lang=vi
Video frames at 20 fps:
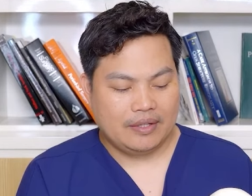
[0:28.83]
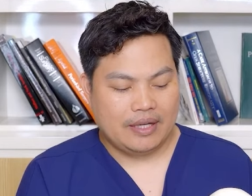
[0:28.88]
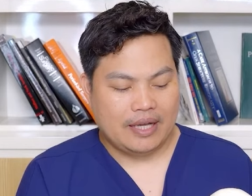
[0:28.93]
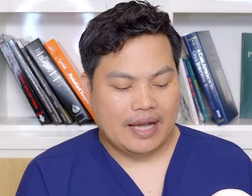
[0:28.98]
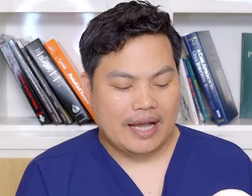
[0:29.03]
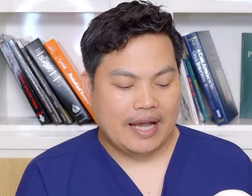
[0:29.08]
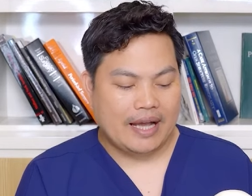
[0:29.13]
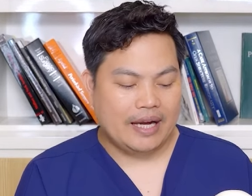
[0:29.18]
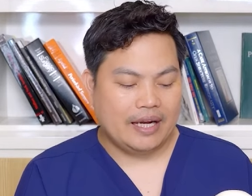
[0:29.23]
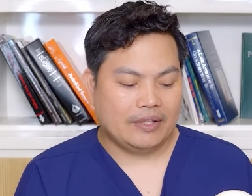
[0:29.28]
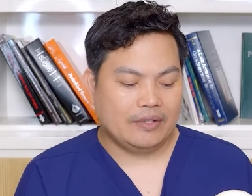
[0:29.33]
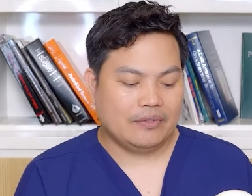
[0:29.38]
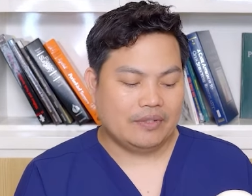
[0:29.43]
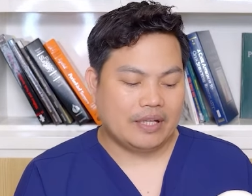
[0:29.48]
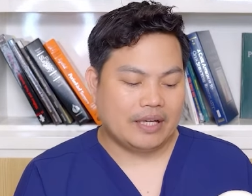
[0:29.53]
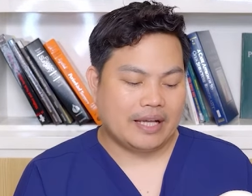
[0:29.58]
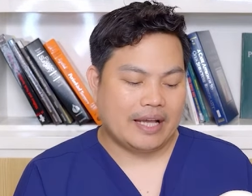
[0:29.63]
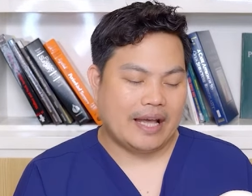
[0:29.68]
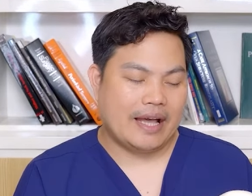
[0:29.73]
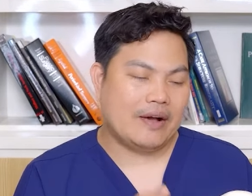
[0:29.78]
hai là chúng
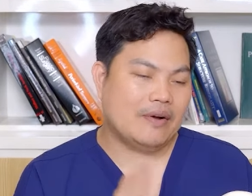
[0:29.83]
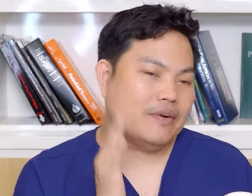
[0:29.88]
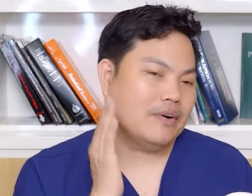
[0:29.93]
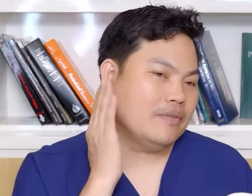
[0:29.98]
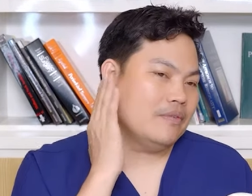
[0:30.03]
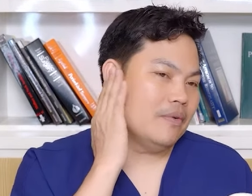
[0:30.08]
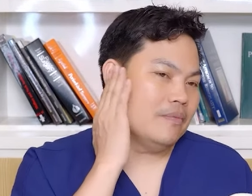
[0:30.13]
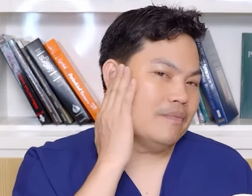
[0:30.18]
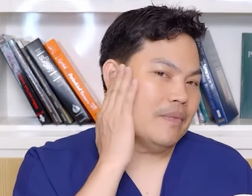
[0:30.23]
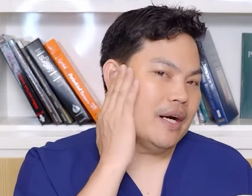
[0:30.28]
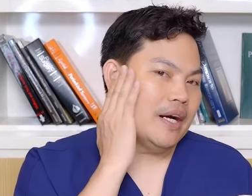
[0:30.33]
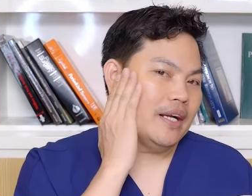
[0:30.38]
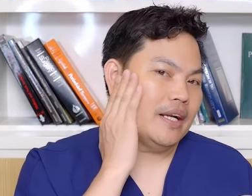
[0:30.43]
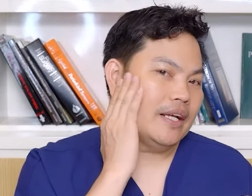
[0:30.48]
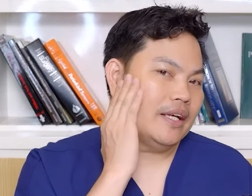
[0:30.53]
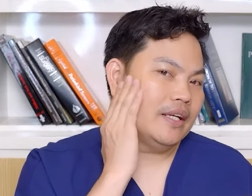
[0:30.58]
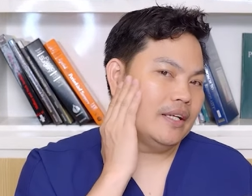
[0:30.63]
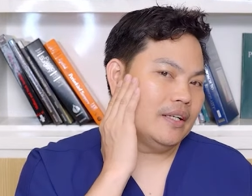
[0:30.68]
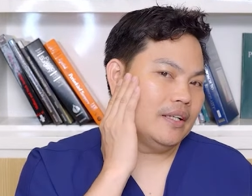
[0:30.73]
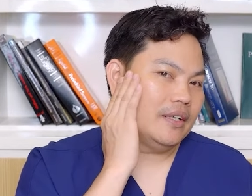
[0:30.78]
ta cao cái vùng bên
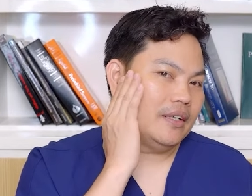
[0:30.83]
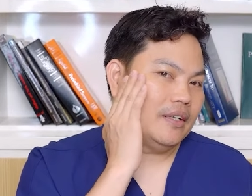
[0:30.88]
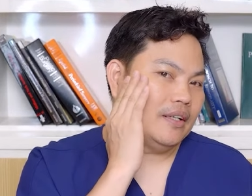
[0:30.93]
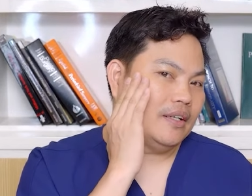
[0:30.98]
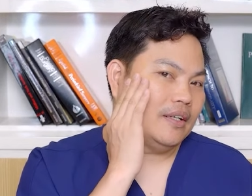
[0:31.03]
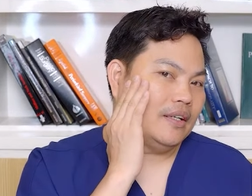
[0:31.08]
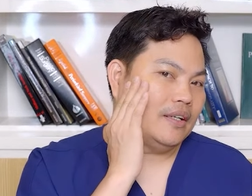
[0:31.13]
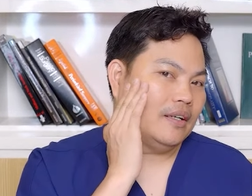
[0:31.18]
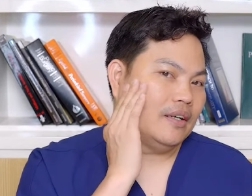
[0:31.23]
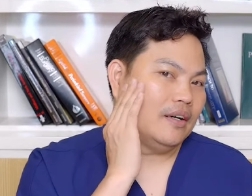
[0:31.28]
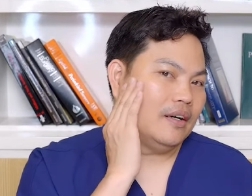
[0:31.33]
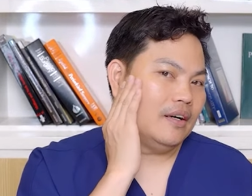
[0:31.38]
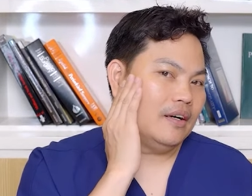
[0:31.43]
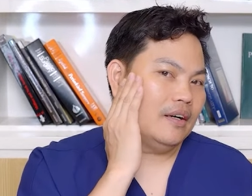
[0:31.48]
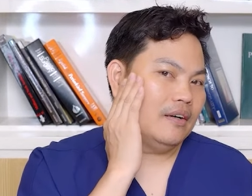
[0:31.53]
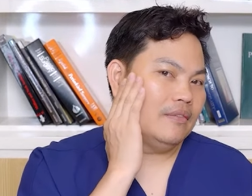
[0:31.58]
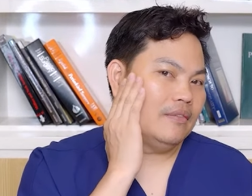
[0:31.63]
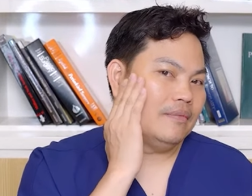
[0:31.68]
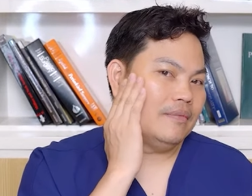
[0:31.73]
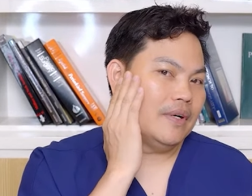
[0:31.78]
này à,
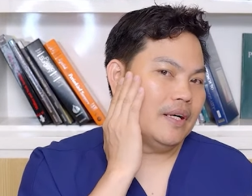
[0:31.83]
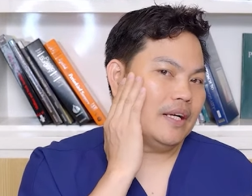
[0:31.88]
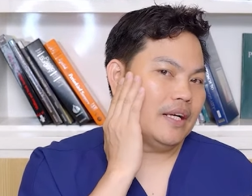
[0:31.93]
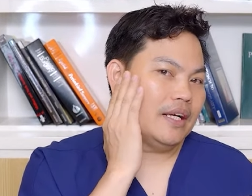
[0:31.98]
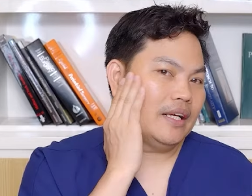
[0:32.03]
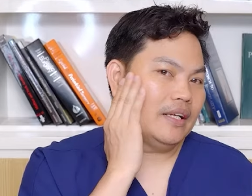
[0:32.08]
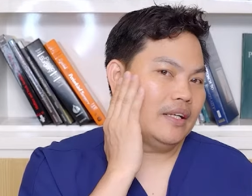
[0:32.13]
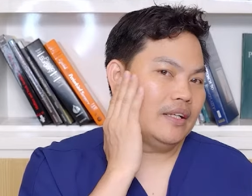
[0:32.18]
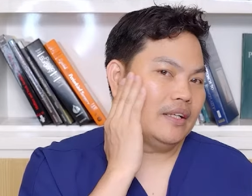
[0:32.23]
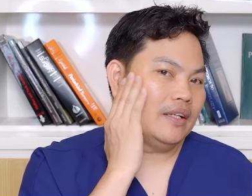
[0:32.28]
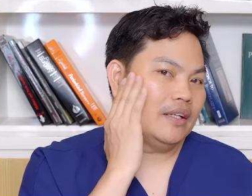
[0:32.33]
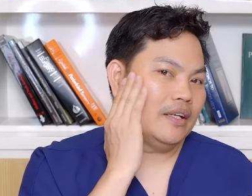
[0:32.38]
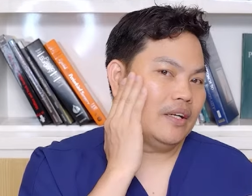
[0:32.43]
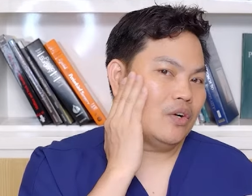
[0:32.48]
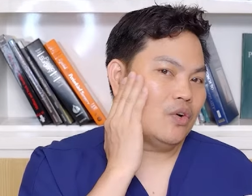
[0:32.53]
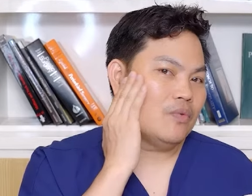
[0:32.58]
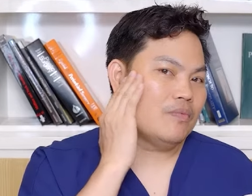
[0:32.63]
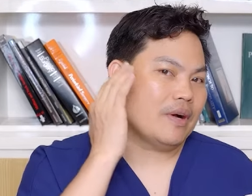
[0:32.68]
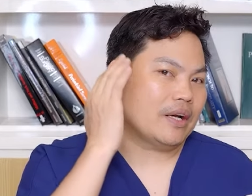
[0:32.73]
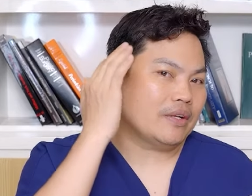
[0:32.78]
bên này
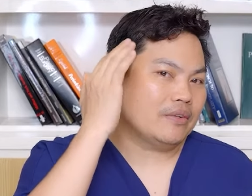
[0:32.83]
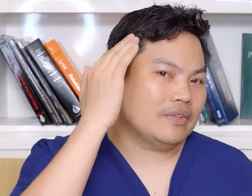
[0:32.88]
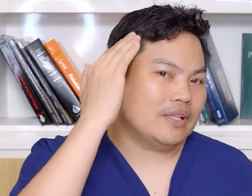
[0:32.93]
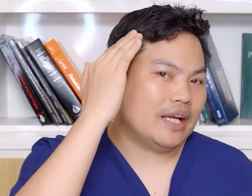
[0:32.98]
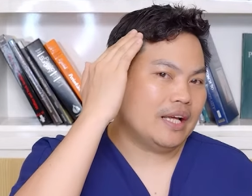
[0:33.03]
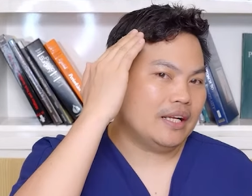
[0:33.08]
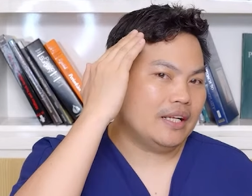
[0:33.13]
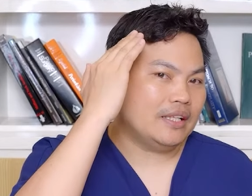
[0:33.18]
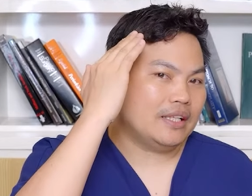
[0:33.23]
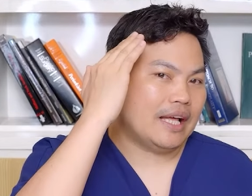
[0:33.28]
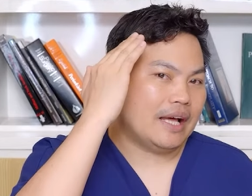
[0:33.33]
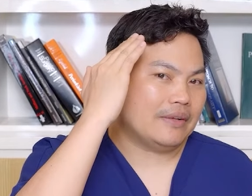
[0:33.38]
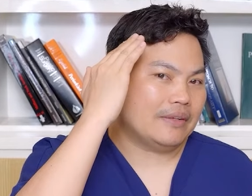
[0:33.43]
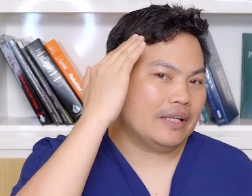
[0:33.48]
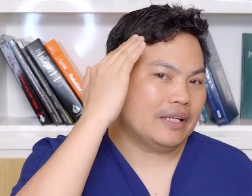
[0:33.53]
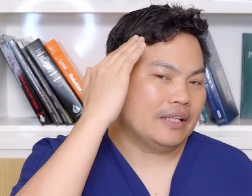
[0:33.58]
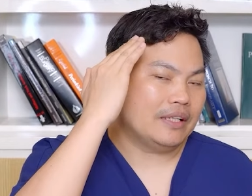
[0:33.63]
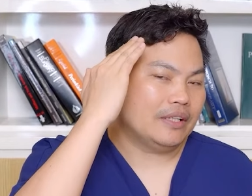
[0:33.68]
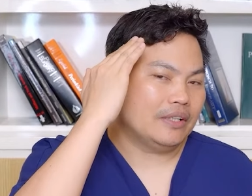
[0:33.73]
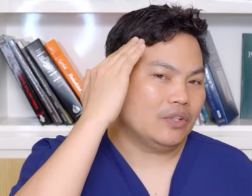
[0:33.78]
khu mặt chúng ta nó tạo
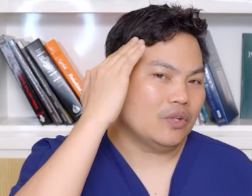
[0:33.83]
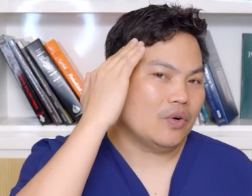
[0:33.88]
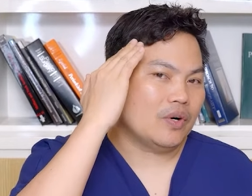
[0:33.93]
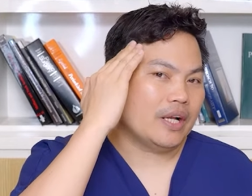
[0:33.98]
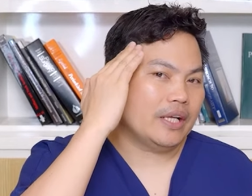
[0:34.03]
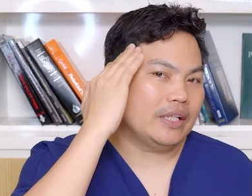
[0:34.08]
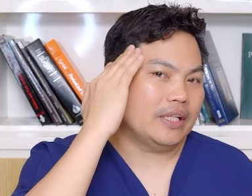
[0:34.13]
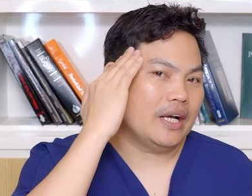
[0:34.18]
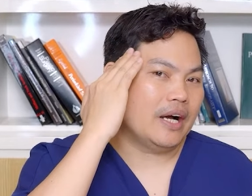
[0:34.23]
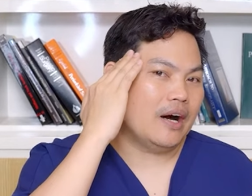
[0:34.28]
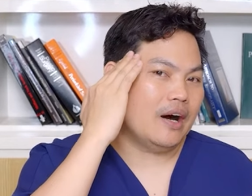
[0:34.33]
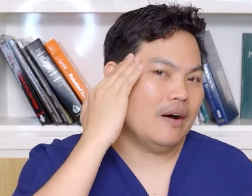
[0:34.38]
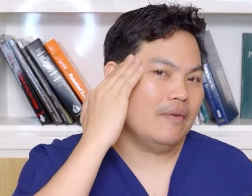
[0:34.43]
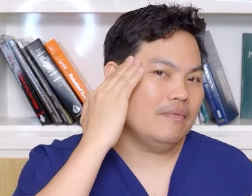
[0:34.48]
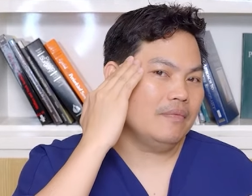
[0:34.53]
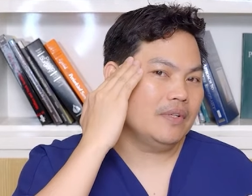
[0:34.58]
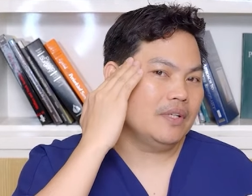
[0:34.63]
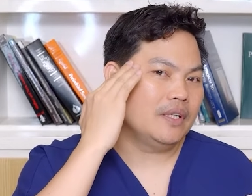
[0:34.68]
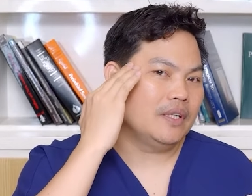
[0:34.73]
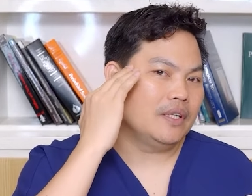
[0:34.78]
thành chỗ này thì hõm
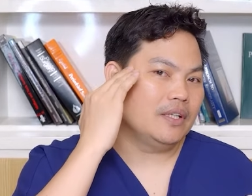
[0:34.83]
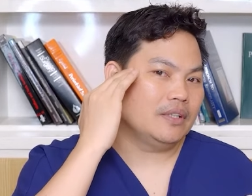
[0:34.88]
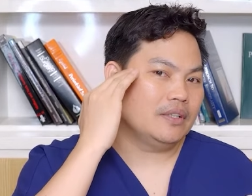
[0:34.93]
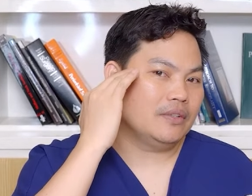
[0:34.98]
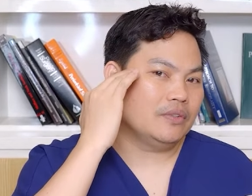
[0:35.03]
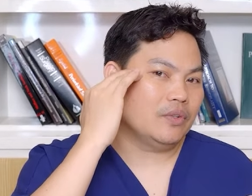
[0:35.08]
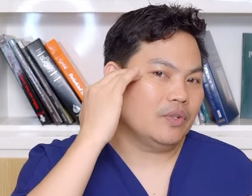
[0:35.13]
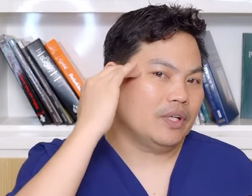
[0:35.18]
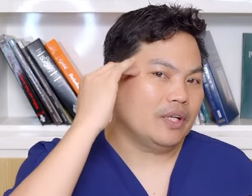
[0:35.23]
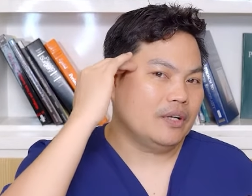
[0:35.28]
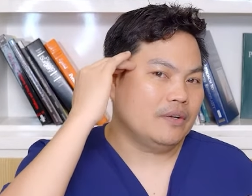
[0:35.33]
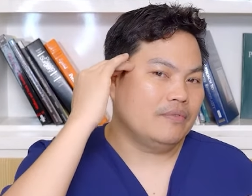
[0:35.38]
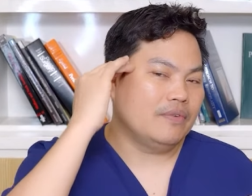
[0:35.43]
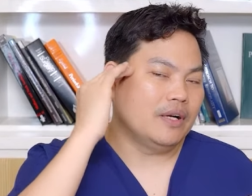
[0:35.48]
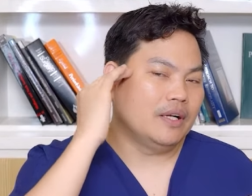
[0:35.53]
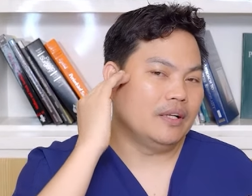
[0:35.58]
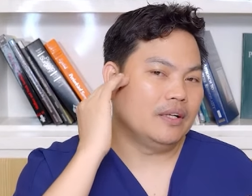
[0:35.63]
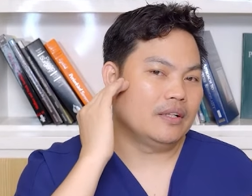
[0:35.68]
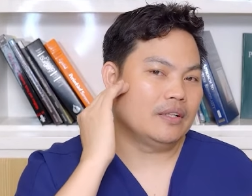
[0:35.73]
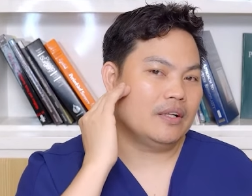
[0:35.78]
trong chỗ này nó
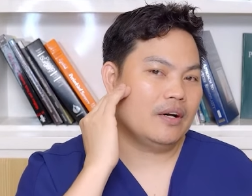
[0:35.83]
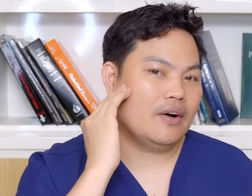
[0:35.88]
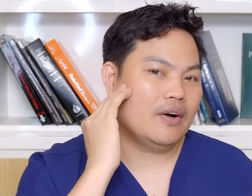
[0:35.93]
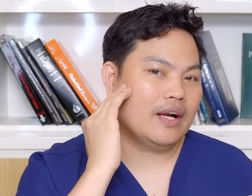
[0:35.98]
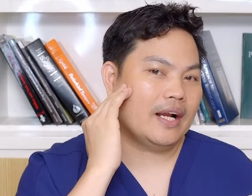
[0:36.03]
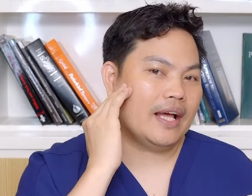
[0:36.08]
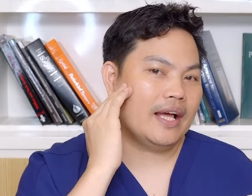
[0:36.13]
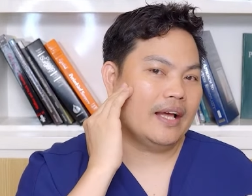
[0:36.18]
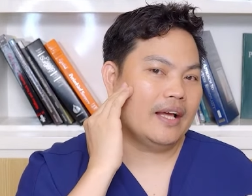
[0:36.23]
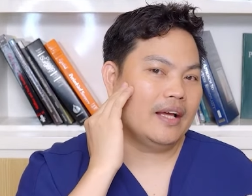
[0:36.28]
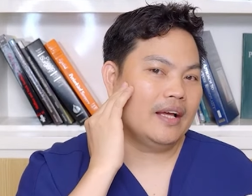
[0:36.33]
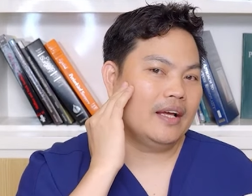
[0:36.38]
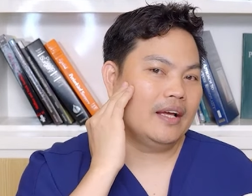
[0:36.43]
phình to ra à,